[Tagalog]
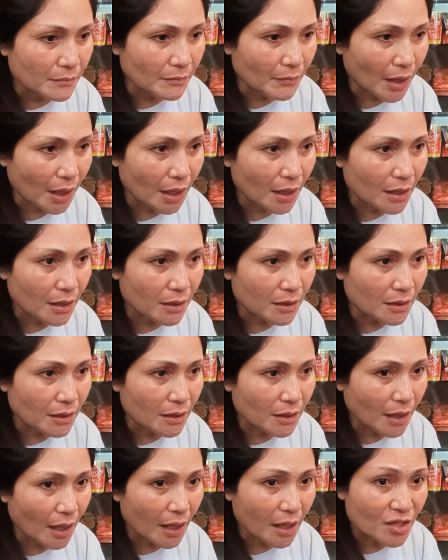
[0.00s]
mag
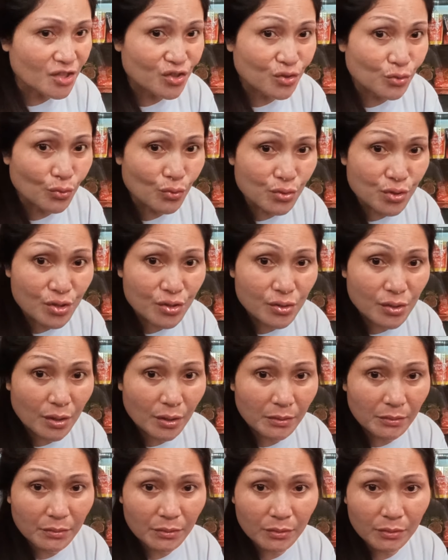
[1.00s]
alas
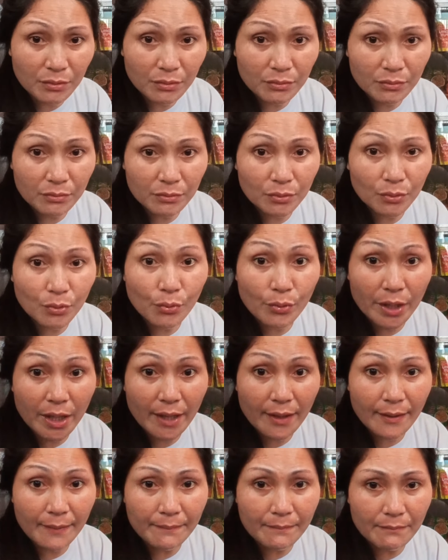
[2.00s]
2 2
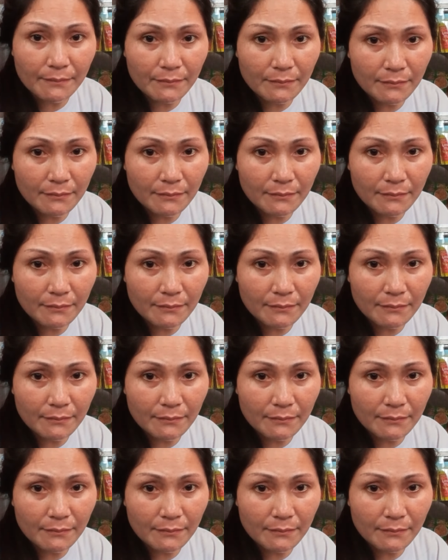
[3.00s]
am